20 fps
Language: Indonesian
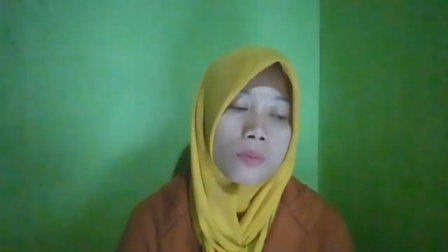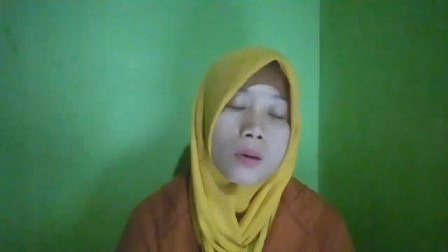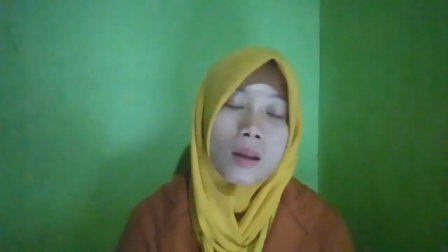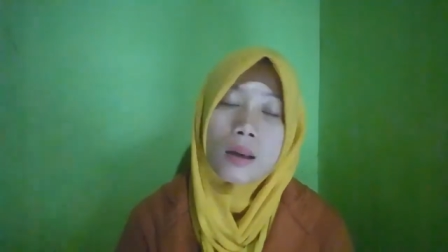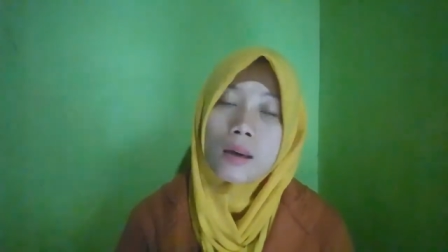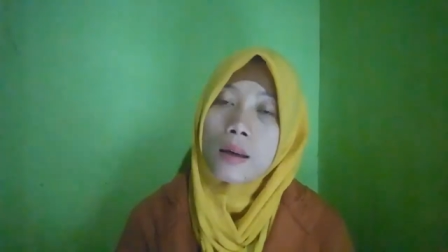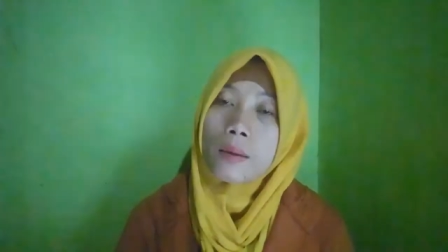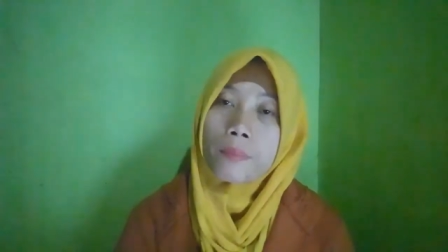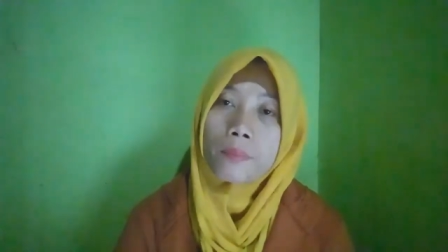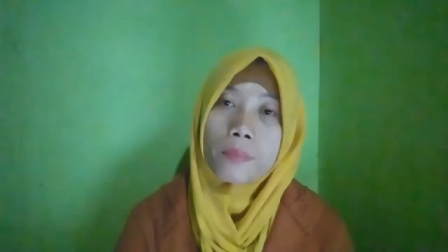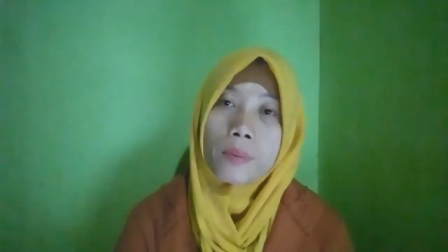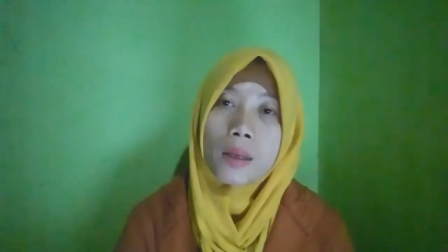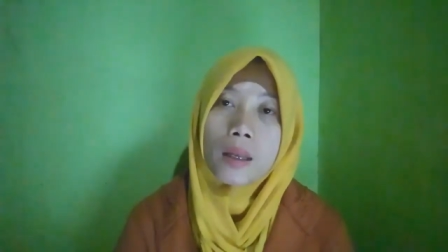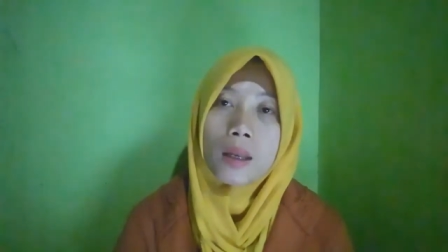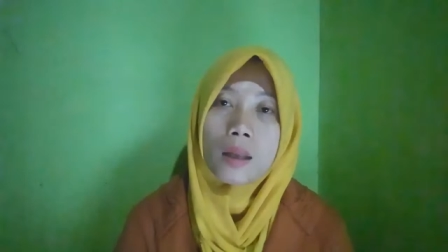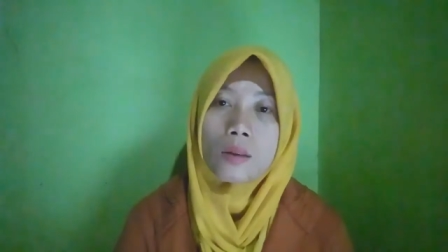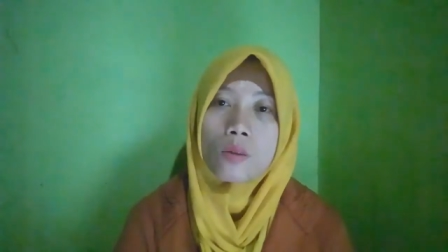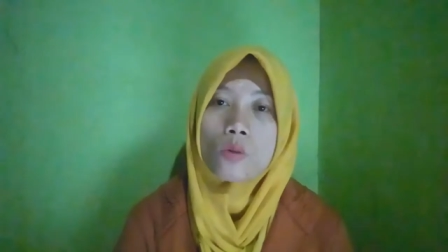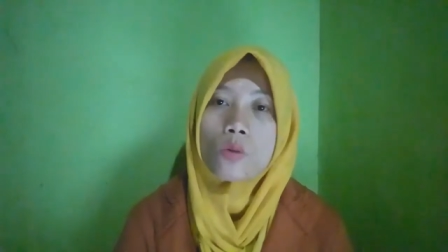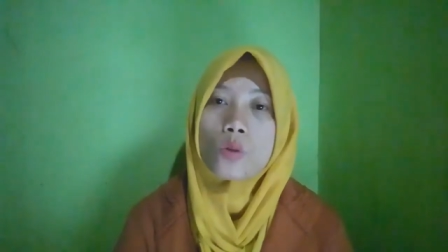bulan
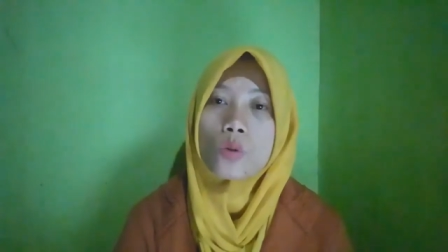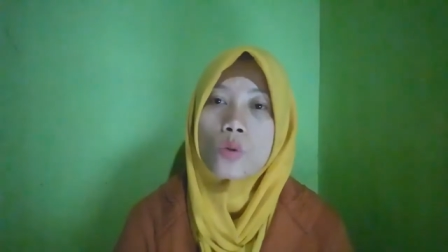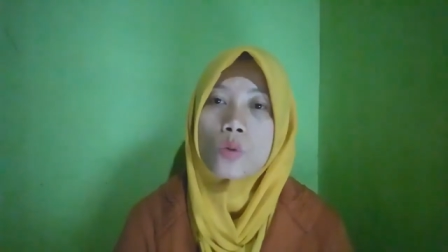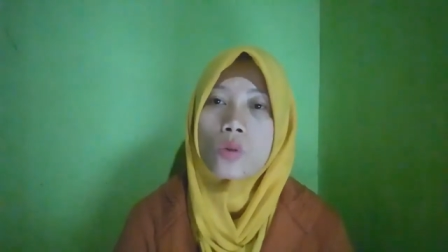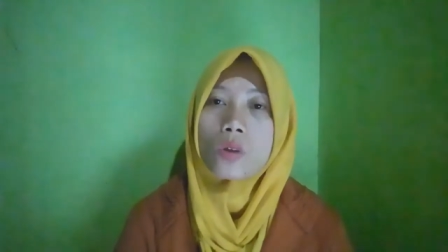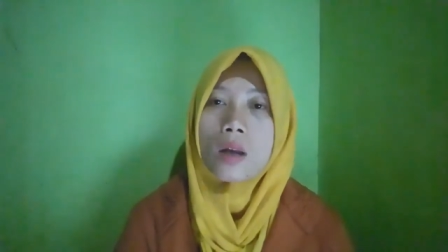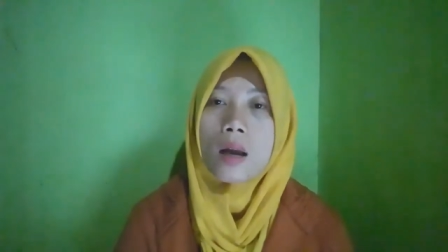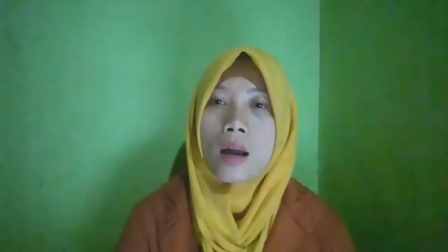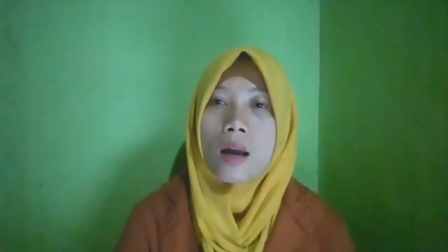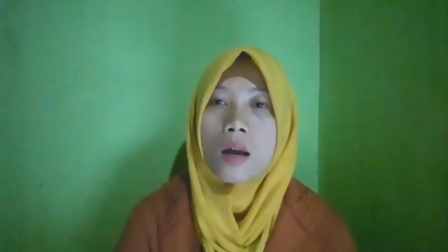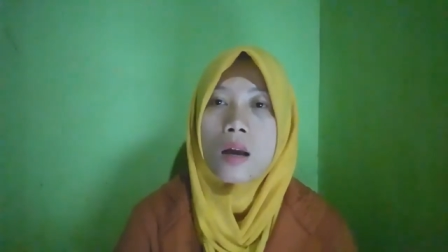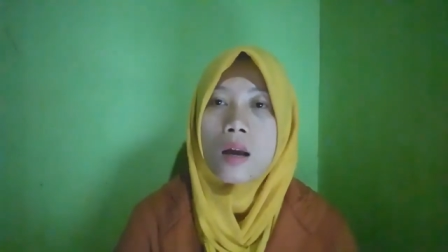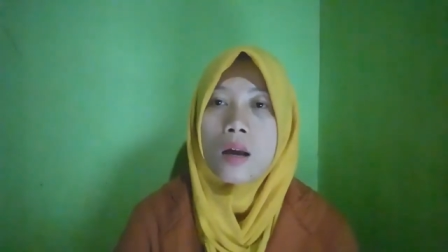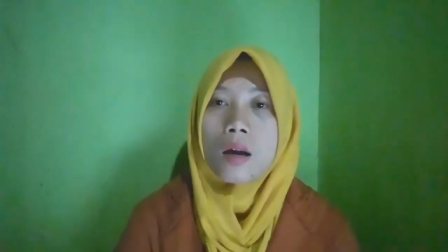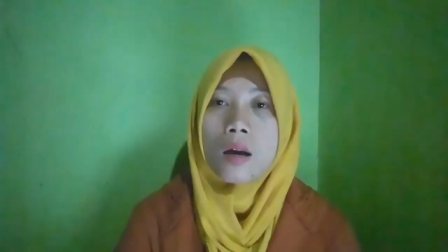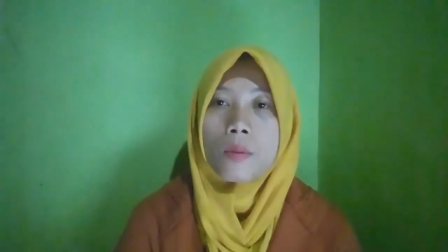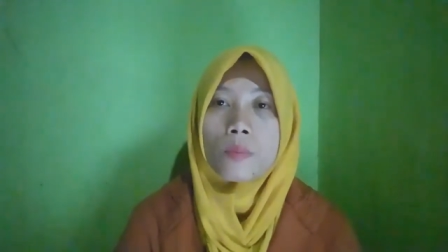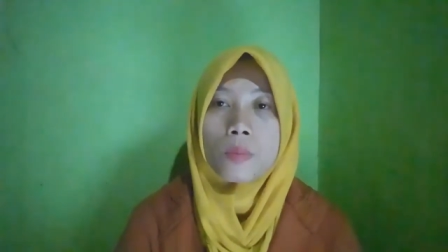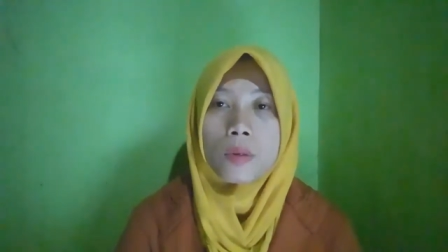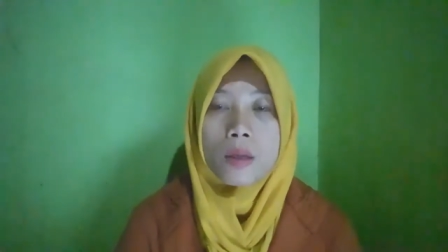lebih itu sudah
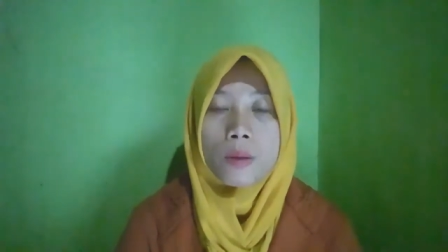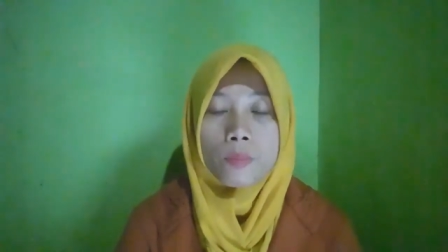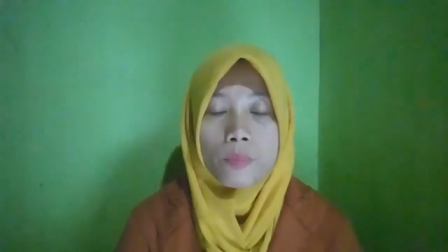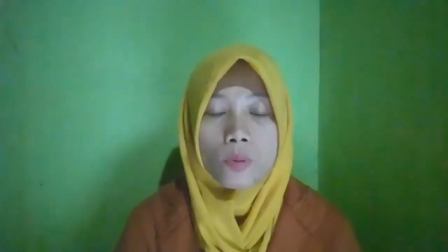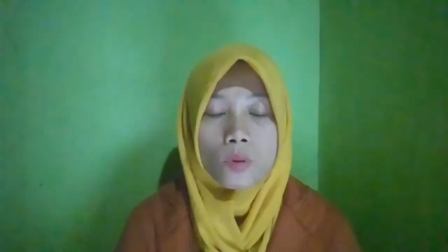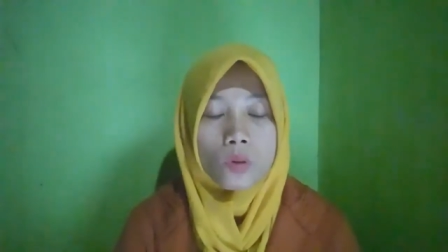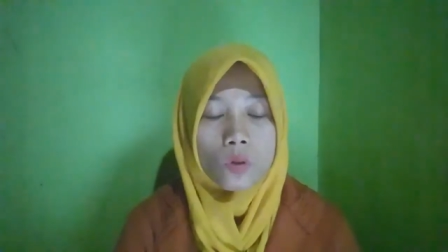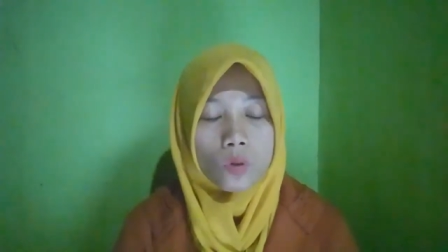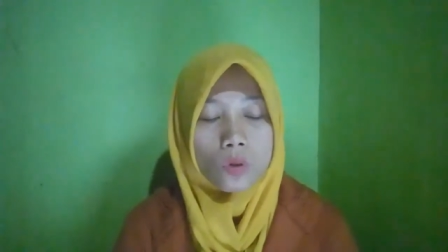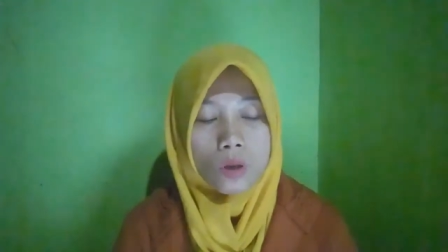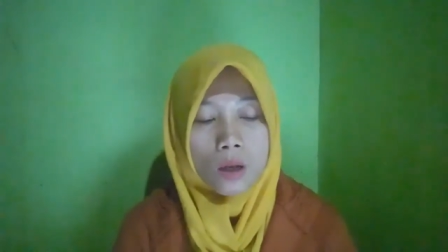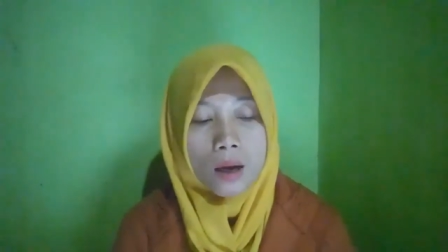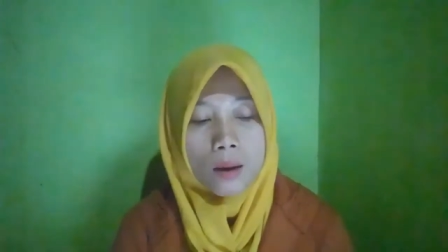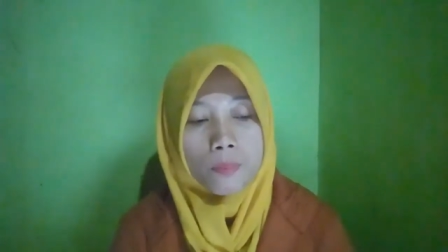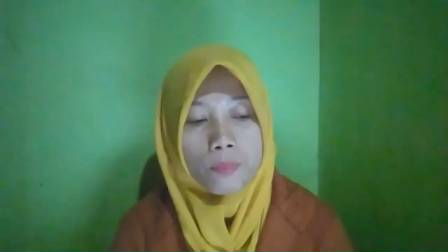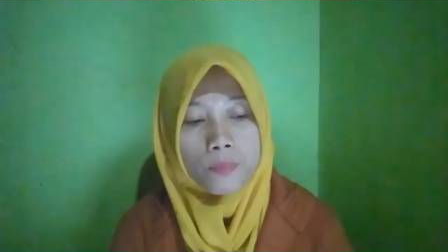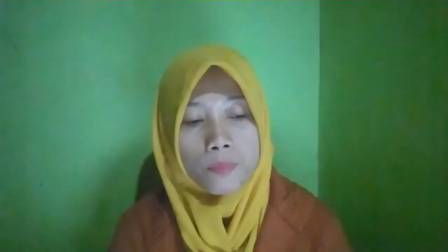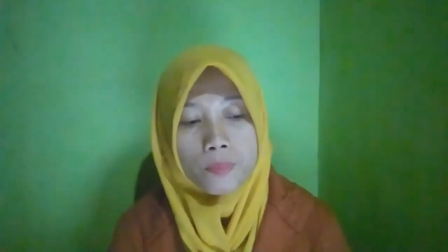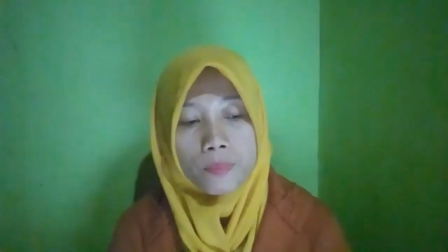ibu sudah